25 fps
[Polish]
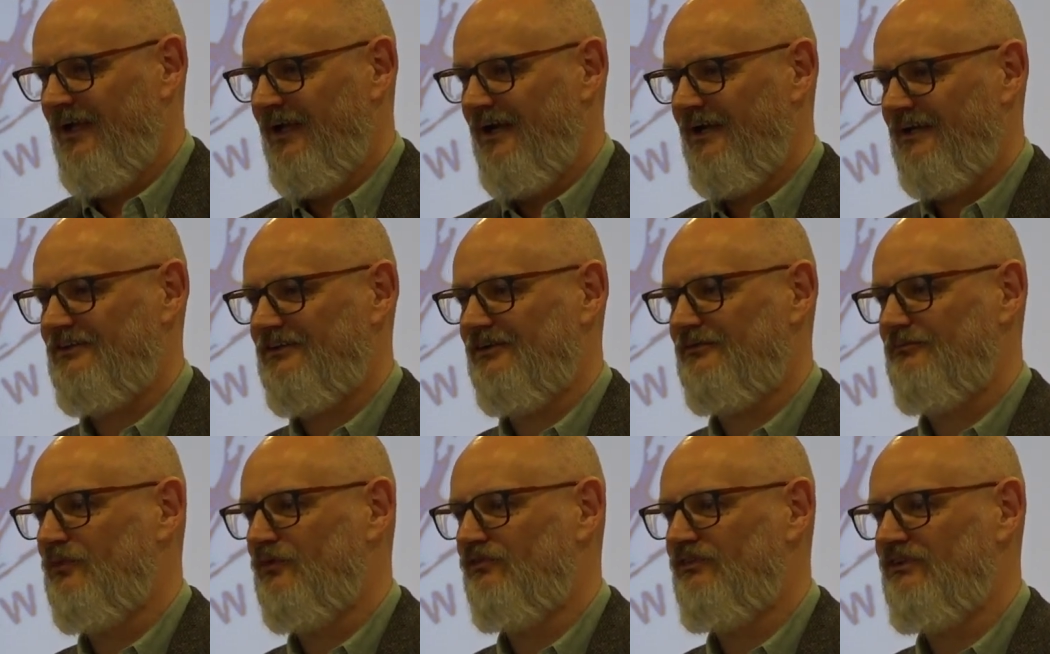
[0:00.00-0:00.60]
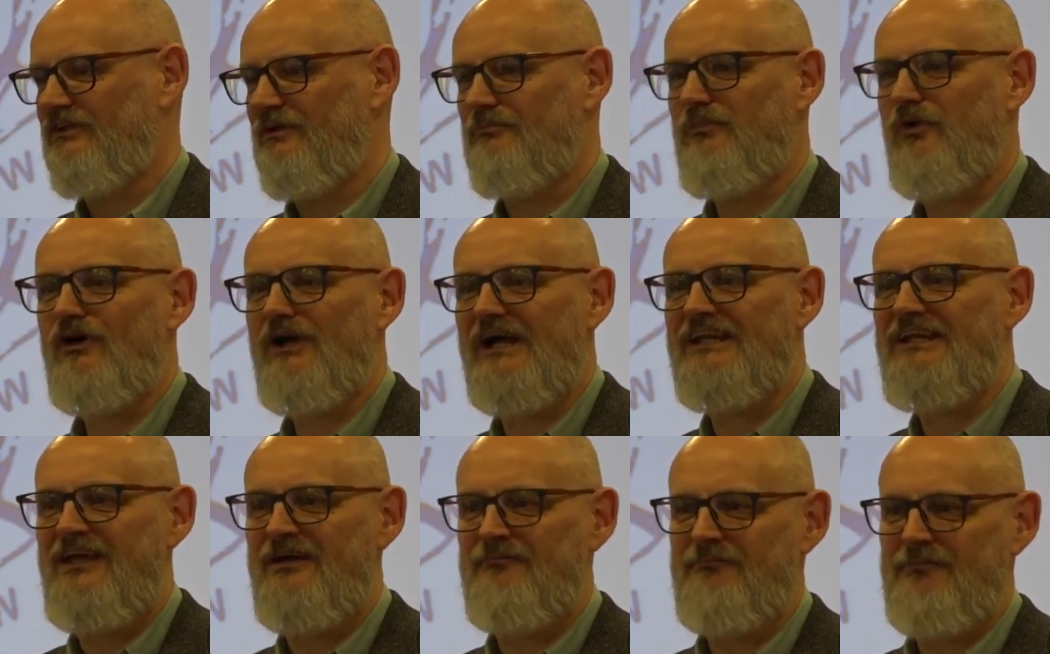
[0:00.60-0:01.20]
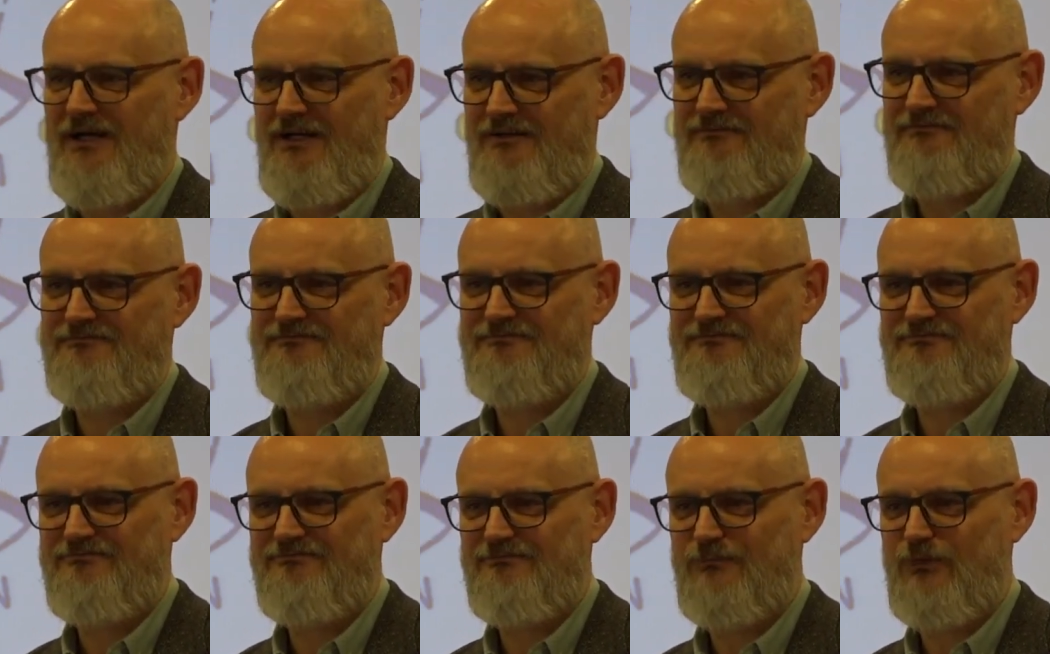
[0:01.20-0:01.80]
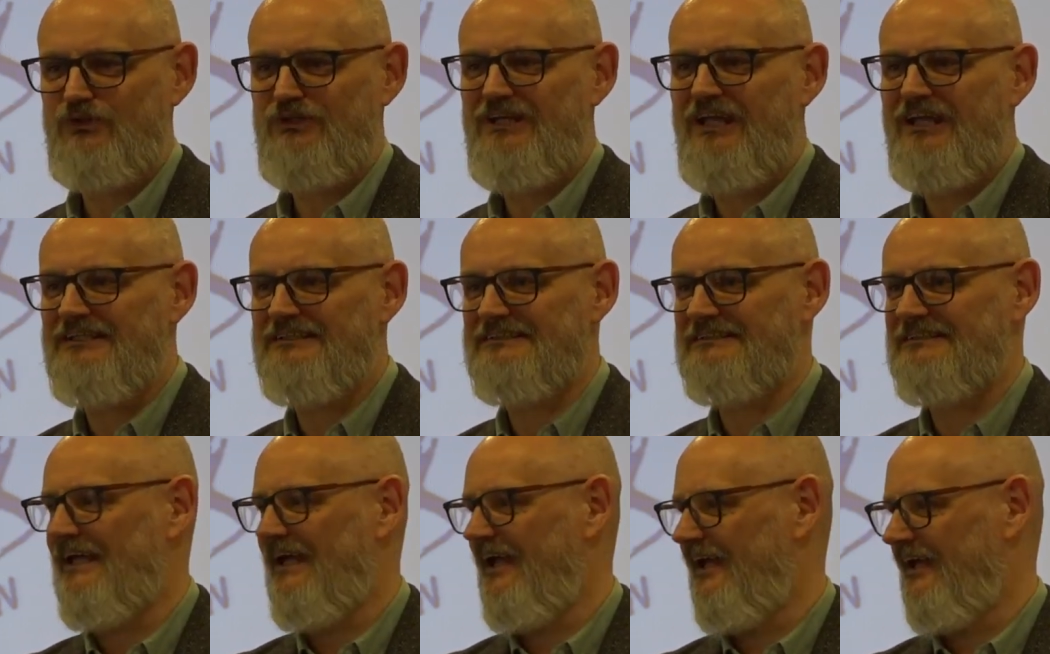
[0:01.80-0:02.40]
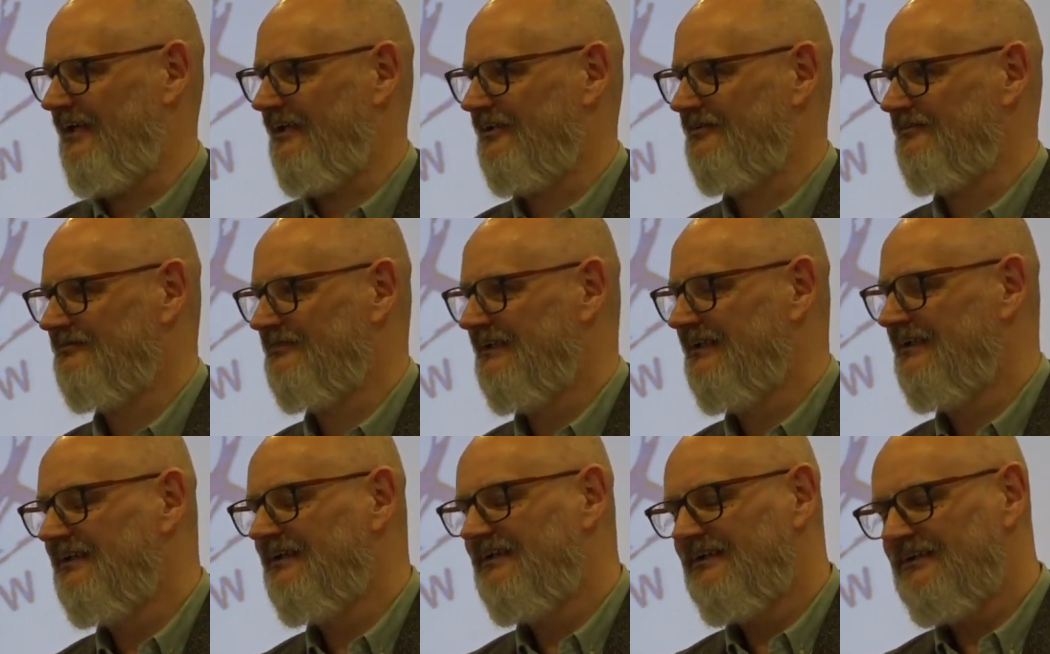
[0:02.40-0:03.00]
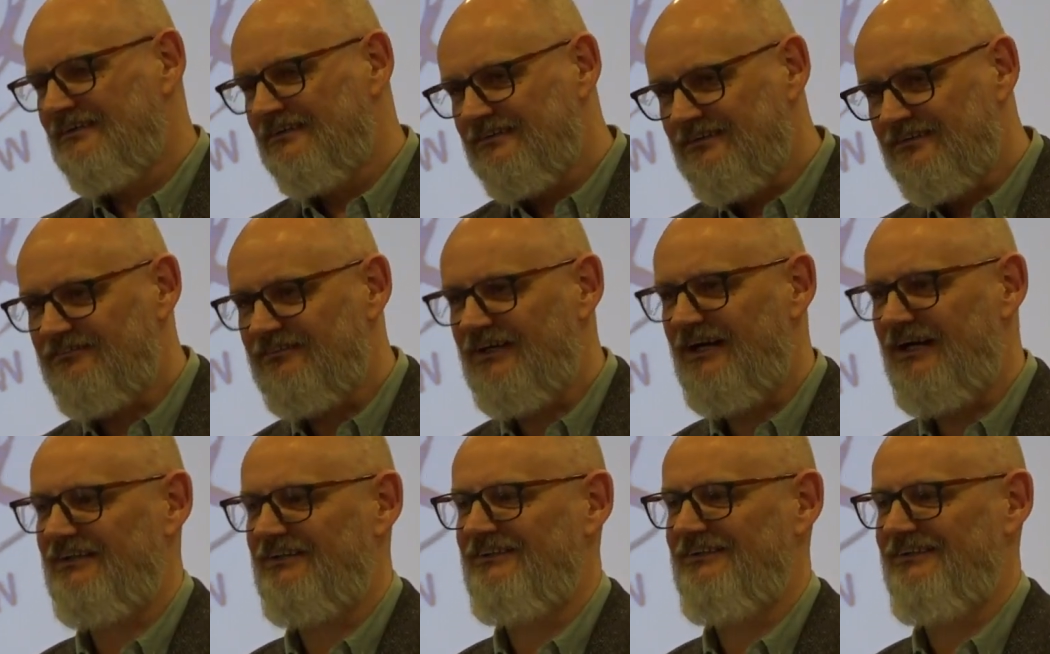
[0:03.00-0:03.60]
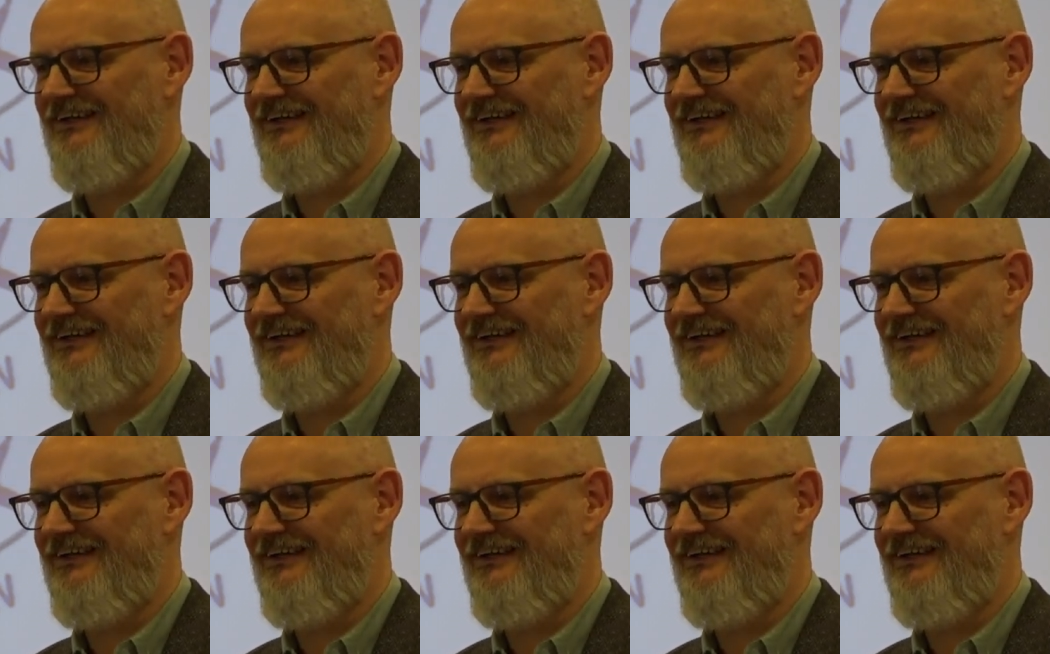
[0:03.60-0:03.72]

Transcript: Kto mówi, że Boga nie ma, Bóg nie istnieje? No właśnie,